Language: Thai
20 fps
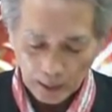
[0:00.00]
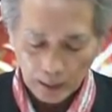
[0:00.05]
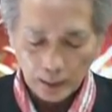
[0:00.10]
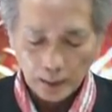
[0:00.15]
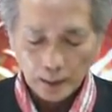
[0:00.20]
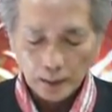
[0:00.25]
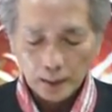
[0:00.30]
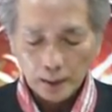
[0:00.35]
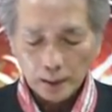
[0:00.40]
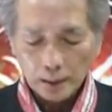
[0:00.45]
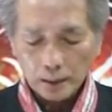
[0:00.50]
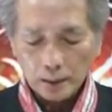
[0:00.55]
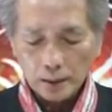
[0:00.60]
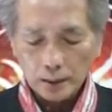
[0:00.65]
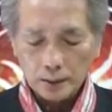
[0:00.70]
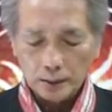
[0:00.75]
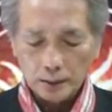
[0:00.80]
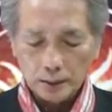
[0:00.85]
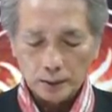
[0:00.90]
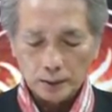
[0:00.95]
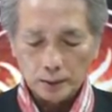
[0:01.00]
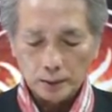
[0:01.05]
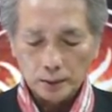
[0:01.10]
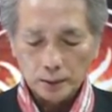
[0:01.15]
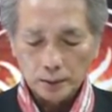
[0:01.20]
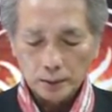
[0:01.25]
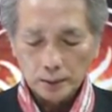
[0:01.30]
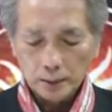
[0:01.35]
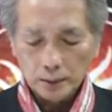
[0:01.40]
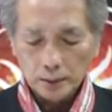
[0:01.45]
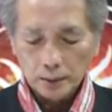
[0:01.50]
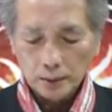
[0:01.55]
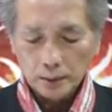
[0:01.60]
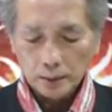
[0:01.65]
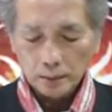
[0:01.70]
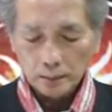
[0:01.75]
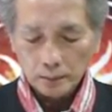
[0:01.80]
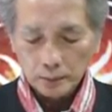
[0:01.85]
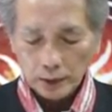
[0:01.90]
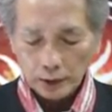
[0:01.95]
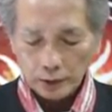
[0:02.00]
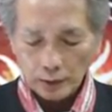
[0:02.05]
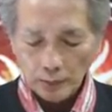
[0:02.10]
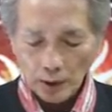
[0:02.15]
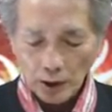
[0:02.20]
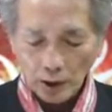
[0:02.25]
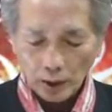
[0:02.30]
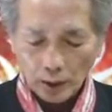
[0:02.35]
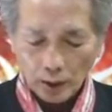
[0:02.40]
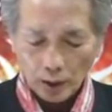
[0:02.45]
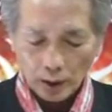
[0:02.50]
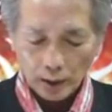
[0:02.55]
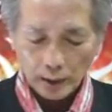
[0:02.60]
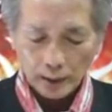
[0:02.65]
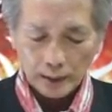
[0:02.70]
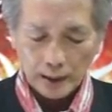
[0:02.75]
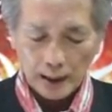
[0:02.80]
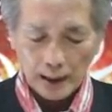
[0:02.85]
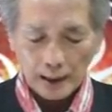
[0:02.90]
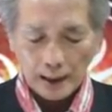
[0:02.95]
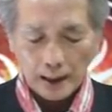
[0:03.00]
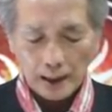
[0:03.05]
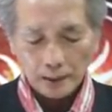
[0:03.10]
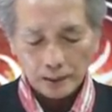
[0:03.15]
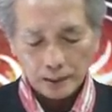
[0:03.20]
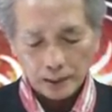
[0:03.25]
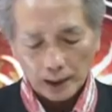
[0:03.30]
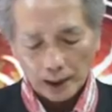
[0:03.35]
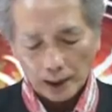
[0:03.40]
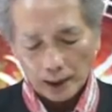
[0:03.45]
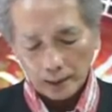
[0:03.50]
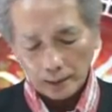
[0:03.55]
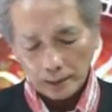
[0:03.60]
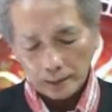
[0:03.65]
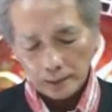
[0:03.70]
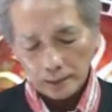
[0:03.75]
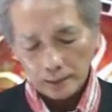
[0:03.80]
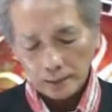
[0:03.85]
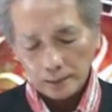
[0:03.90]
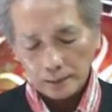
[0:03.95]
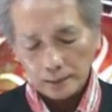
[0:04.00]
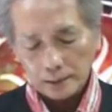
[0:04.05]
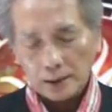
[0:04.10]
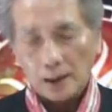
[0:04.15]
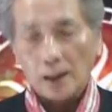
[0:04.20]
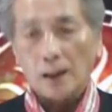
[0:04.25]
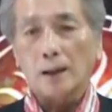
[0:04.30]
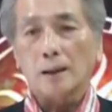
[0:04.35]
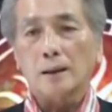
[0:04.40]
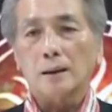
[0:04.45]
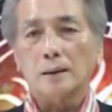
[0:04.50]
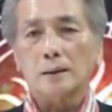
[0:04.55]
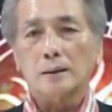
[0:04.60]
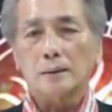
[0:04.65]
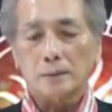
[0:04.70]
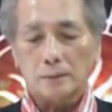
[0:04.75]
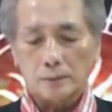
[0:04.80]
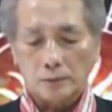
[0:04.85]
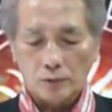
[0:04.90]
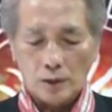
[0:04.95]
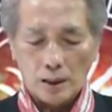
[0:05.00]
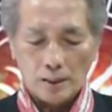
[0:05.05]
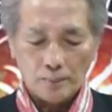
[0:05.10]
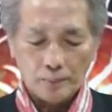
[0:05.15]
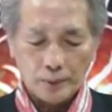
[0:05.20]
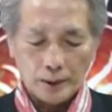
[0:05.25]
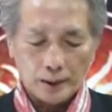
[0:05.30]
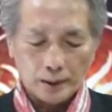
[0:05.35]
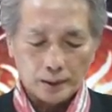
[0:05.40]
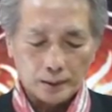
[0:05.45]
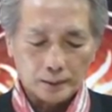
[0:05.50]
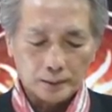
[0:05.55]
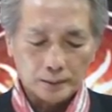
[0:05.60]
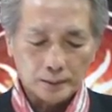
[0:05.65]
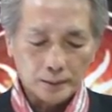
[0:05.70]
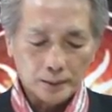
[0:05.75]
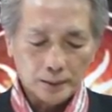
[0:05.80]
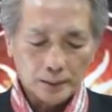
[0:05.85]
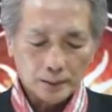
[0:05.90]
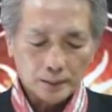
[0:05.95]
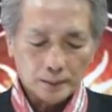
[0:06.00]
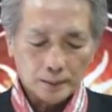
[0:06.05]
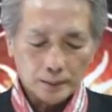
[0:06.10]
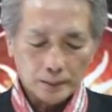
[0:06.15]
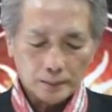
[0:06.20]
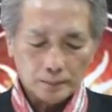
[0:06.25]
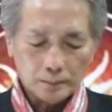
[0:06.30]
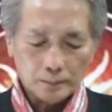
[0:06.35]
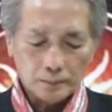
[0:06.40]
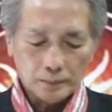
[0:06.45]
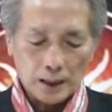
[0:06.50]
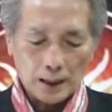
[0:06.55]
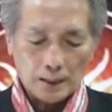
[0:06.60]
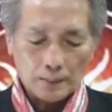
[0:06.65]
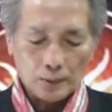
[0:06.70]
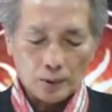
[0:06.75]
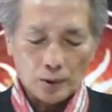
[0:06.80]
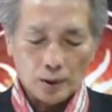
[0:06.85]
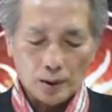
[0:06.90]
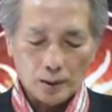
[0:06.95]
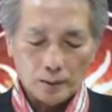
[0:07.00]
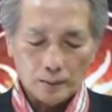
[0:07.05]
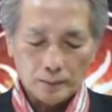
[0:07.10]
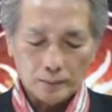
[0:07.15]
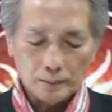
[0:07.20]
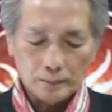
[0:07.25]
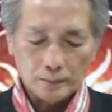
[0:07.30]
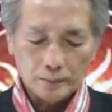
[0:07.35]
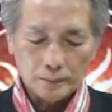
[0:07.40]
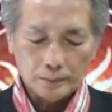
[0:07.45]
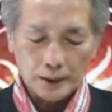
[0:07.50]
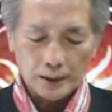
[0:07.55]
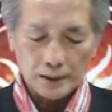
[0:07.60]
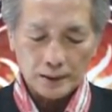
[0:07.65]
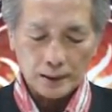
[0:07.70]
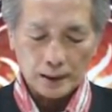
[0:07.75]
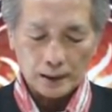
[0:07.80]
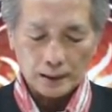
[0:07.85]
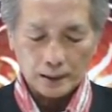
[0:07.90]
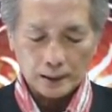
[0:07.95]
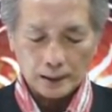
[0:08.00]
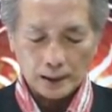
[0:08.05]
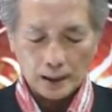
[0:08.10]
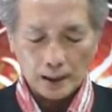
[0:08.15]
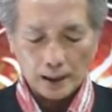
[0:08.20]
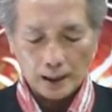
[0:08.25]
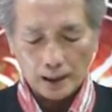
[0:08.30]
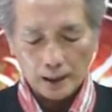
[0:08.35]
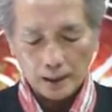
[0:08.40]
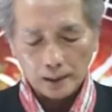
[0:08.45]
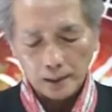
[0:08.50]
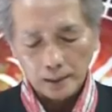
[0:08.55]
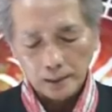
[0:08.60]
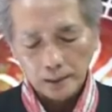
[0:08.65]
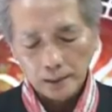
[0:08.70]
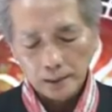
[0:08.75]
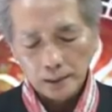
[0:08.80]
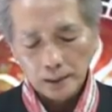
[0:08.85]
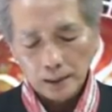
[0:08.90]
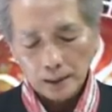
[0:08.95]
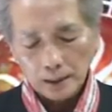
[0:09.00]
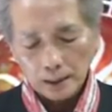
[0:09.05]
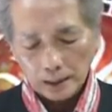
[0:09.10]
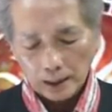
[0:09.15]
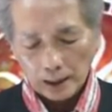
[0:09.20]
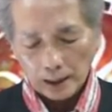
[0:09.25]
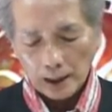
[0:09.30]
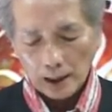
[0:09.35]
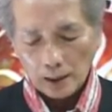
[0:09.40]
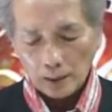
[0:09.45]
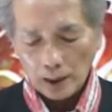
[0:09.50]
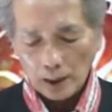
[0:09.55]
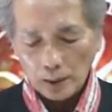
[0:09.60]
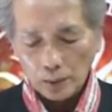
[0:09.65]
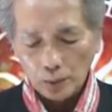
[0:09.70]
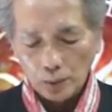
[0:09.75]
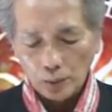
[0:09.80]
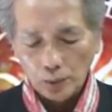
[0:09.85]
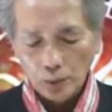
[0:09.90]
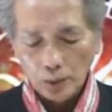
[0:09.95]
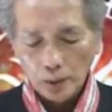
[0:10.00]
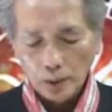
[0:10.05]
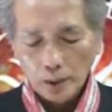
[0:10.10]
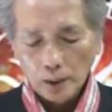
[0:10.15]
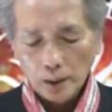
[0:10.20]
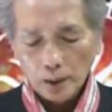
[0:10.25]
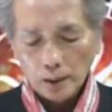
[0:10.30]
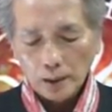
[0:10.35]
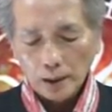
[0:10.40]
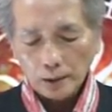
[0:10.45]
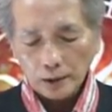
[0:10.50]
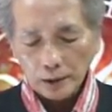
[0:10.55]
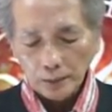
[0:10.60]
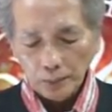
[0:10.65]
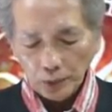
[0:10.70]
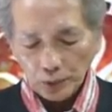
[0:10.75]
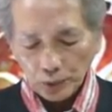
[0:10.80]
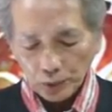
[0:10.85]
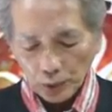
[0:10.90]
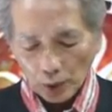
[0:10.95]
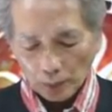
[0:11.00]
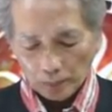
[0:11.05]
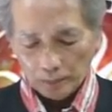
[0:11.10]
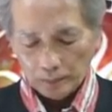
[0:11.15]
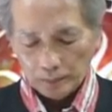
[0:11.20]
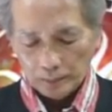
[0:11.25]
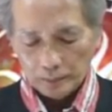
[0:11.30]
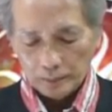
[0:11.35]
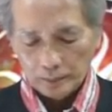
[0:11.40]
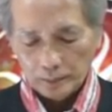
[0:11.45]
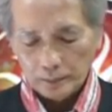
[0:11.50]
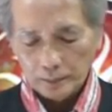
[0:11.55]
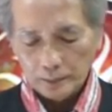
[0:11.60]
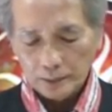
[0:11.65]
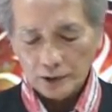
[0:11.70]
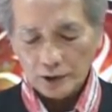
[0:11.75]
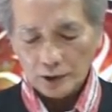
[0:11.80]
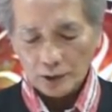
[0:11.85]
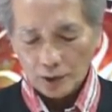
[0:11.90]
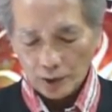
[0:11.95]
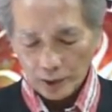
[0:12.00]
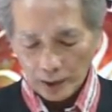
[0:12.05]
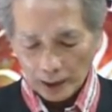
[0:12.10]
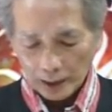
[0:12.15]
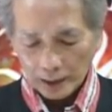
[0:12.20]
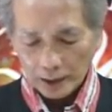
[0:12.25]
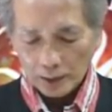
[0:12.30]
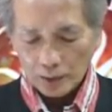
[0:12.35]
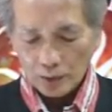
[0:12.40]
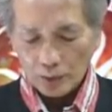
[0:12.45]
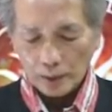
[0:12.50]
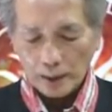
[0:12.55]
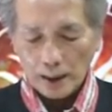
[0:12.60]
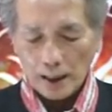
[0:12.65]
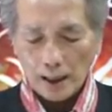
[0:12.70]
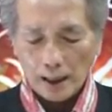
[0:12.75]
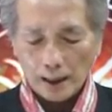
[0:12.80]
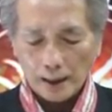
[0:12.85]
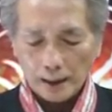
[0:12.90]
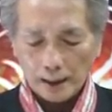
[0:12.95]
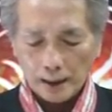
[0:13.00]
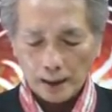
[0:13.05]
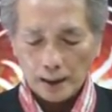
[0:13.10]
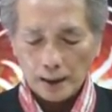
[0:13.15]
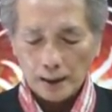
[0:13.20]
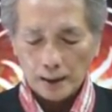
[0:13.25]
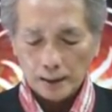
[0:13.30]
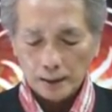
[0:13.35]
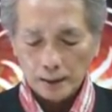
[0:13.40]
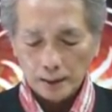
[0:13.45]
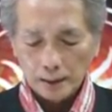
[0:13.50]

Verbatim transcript: บก็คือราศีมังกรได้แล้วจากจากความเป็นบาปเคราะห์เป็นเจ็ดแก่แก่ดาวราหู ราศีพฤษภก็ยังจะคงได้นะครับ